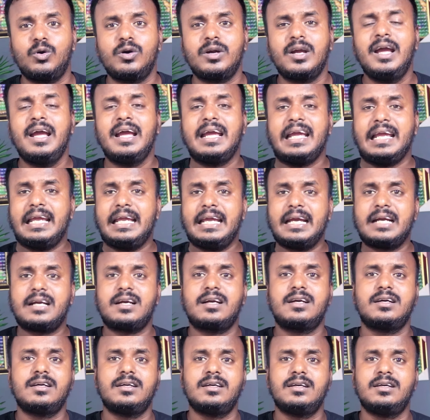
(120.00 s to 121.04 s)
लोग
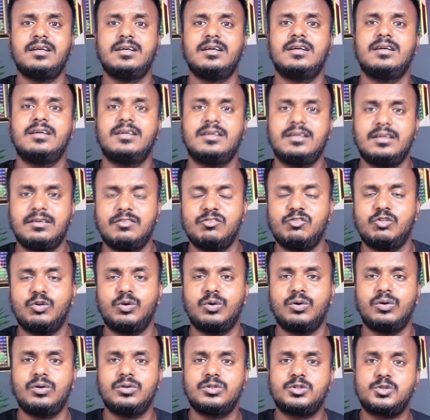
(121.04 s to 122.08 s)
एक
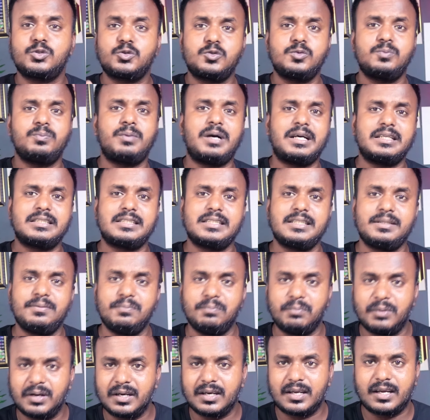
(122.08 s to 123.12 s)
वो सुकुमवासी
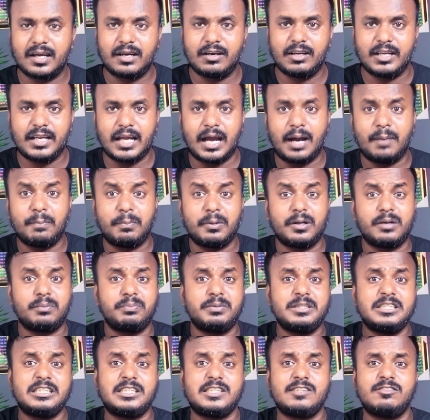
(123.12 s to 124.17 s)
बनकर यहाँ पर
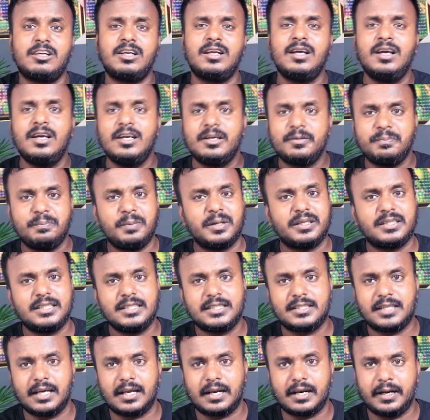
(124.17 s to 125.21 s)
अपने जीवन
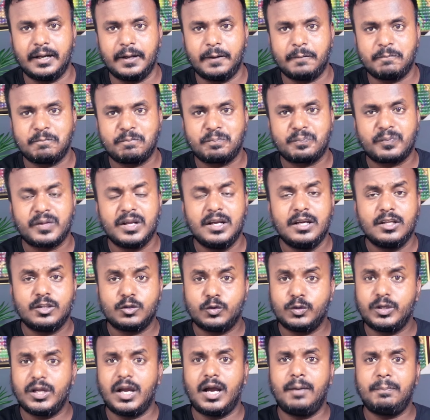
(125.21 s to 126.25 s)
व्यतीत कर रहे हैं
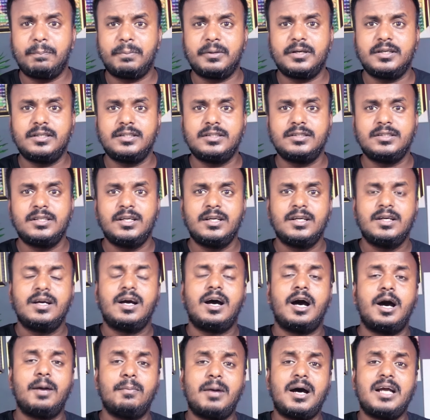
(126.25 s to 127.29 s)
तो यहाँ पर
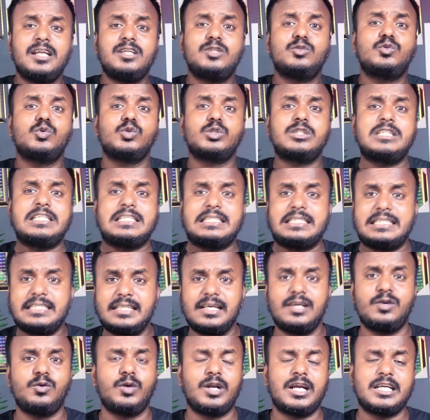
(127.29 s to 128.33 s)
हमारी कोशिश
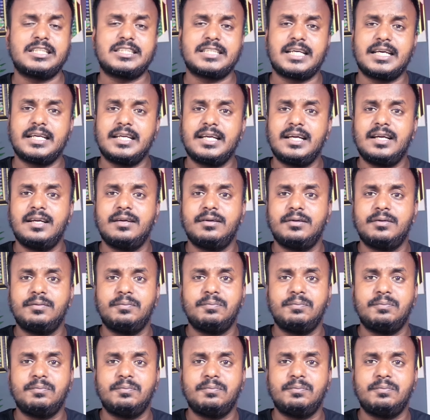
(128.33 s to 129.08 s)
ये होना चाहिए